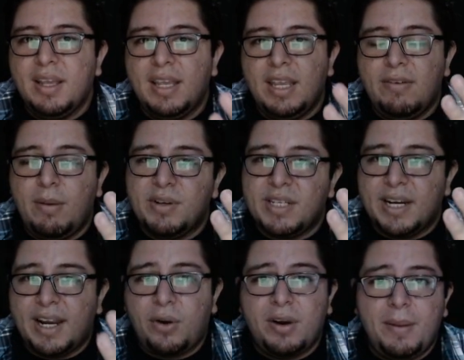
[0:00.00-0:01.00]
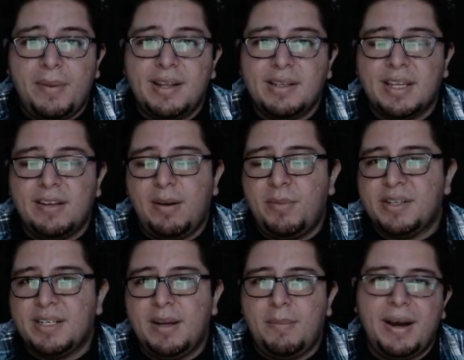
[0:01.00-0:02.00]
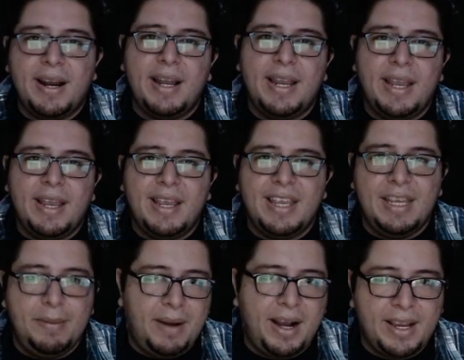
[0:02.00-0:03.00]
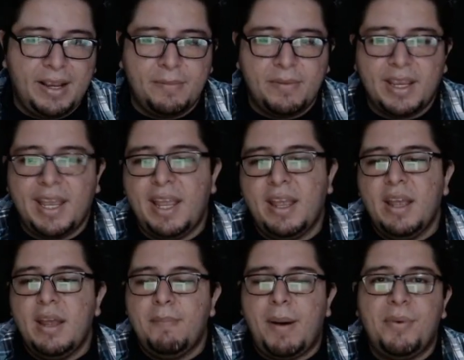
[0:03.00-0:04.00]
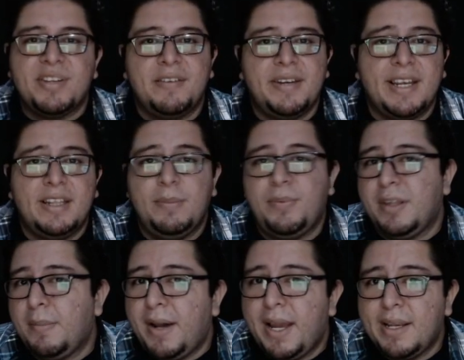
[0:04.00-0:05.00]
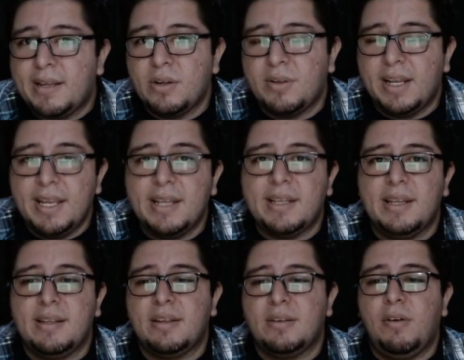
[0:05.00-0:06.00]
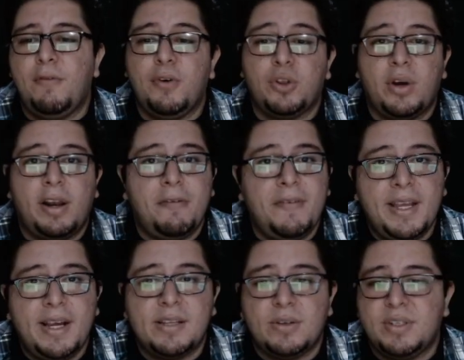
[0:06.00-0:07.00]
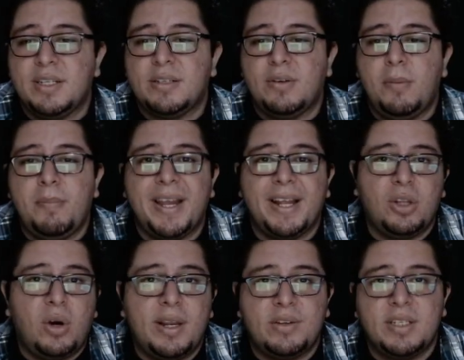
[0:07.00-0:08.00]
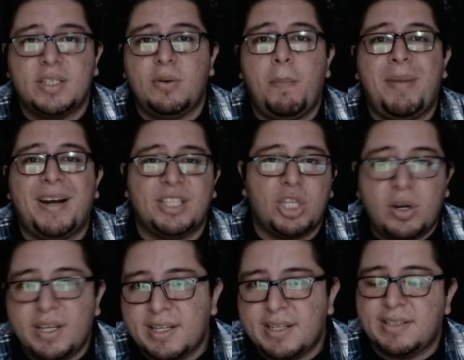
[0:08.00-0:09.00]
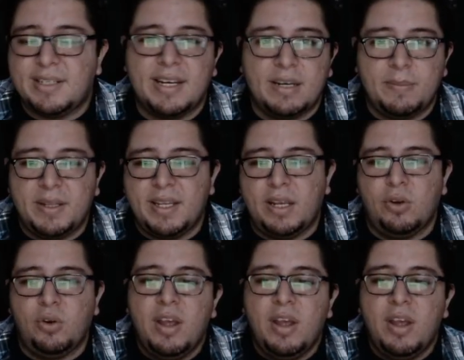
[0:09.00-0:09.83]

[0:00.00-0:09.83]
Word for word: y vamos a agregar una más que vamos a llamarle imagen, que vamos a ver qué tipo de imágenes se utilizan, si son fotografías o si son vectores o si son patrones que se están repitiendo.